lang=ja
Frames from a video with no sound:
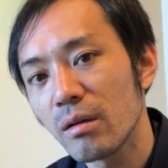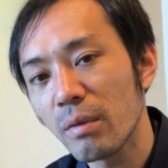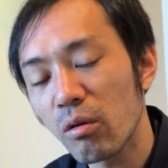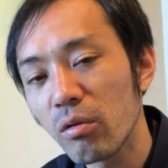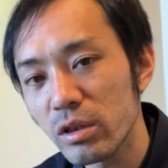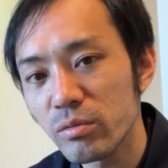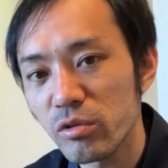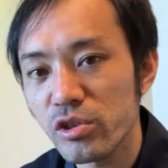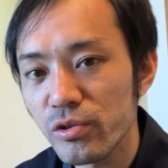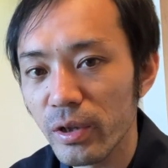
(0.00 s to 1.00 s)
まあ、今月
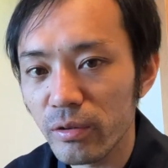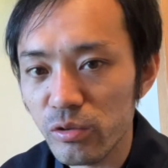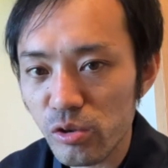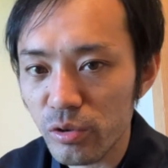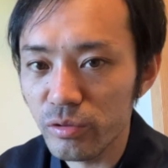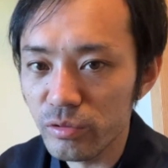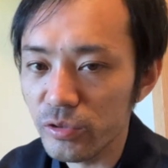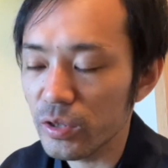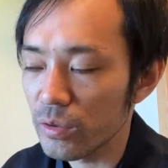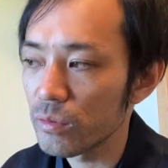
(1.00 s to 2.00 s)
僕俊英君の商品売るん
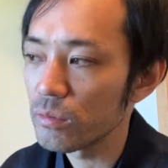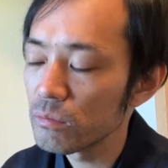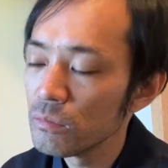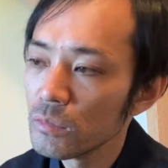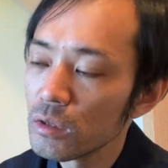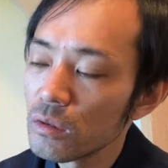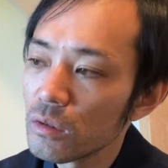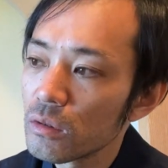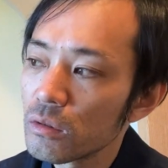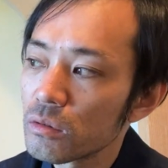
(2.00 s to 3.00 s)
ですけど
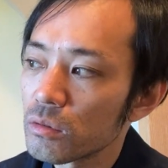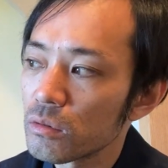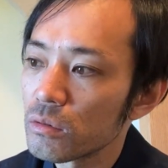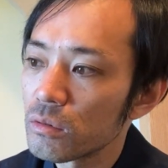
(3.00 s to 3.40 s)
そ